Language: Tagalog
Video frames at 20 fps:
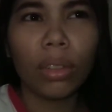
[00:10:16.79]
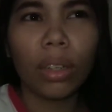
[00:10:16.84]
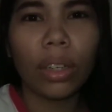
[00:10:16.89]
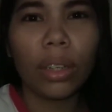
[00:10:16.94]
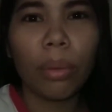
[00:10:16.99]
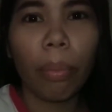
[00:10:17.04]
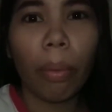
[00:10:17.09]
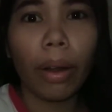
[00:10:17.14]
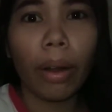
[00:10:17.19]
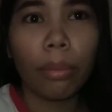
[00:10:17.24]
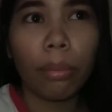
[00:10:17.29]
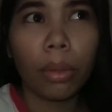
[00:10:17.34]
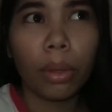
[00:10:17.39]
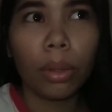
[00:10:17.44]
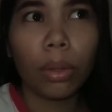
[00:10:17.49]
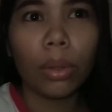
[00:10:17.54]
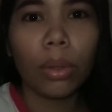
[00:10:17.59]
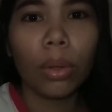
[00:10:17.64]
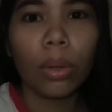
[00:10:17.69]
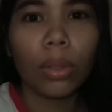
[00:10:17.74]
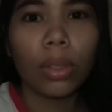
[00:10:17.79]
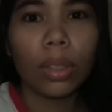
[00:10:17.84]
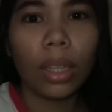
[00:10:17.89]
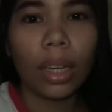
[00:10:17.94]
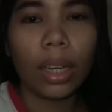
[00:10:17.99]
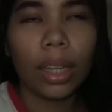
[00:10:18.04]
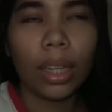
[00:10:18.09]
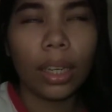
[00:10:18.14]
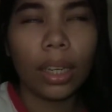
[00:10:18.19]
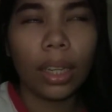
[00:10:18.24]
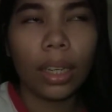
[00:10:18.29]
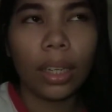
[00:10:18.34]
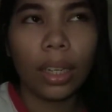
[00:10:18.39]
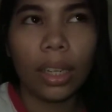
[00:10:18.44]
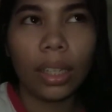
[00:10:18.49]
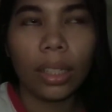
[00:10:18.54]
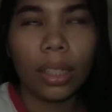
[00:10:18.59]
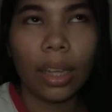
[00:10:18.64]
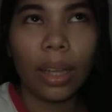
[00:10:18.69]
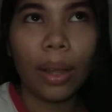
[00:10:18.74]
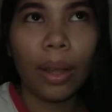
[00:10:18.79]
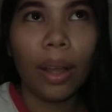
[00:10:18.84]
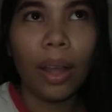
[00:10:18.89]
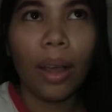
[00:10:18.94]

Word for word: ka-department ko doon sa linen kasi